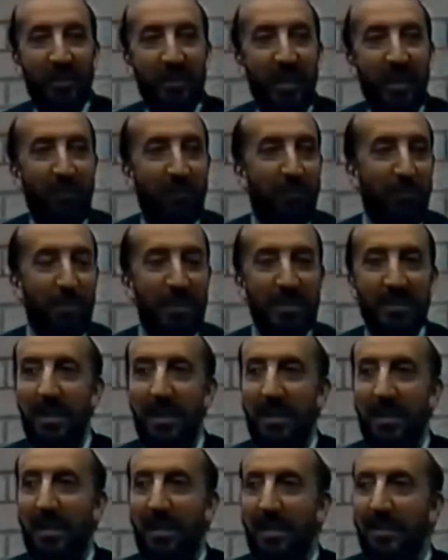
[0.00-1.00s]
İhtilaflı
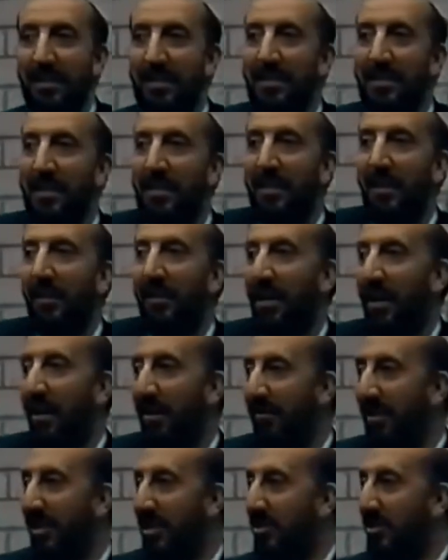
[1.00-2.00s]
meselelerde sen
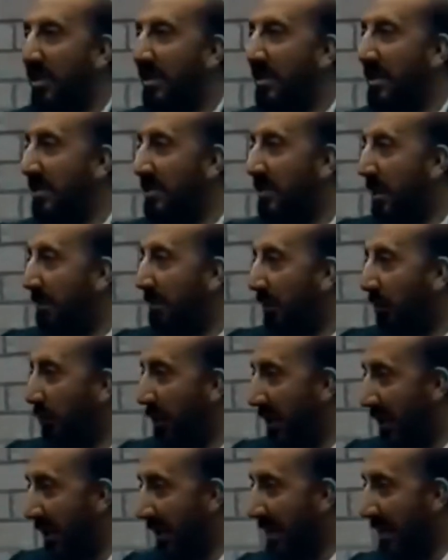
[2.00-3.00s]
Allah'a vereceğin hesaba
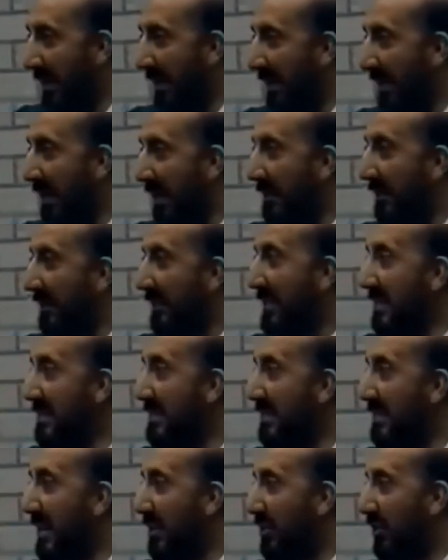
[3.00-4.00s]
göre
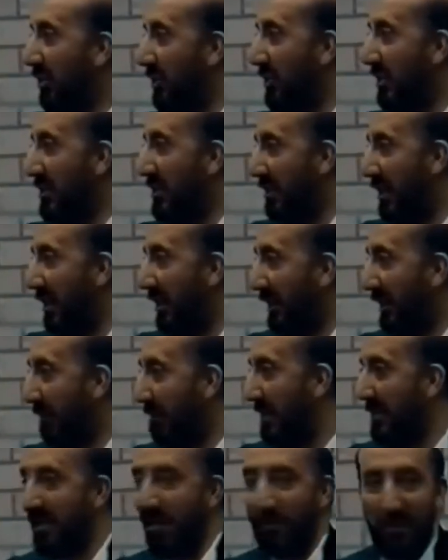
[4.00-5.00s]
kendin seç diyeceğiz
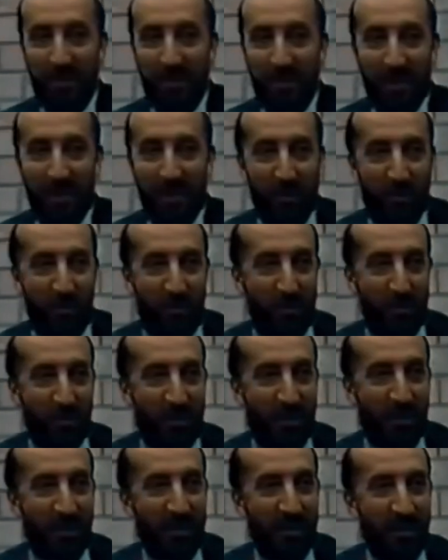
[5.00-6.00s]
hangi mezhebi
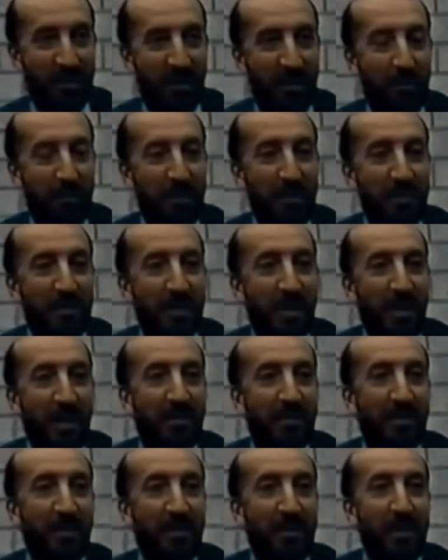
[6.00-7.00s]
seçiyorsan. Biz
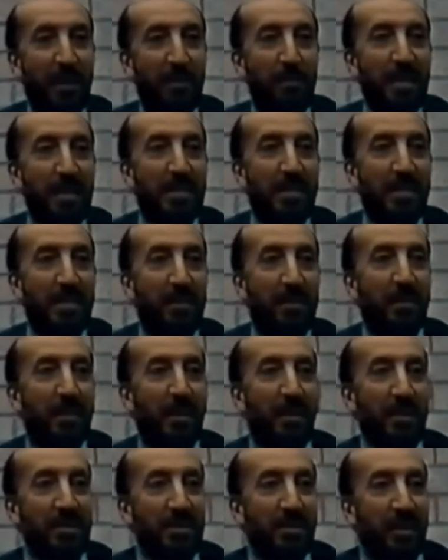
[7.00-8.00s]
daha dinle
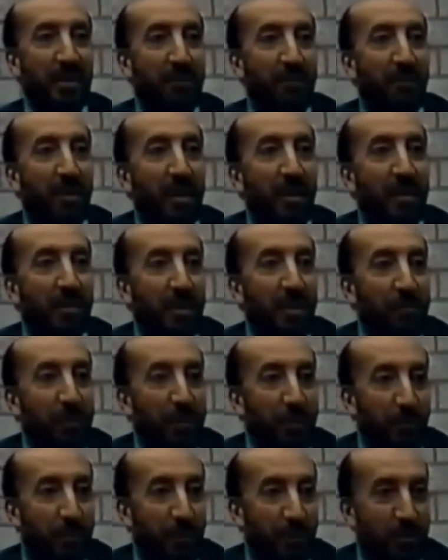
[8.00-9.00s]
mezhebin arasındaki farkı
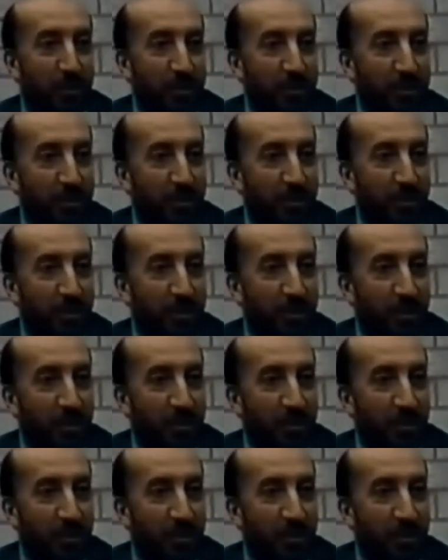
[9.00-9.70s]
da bilmiyoruz.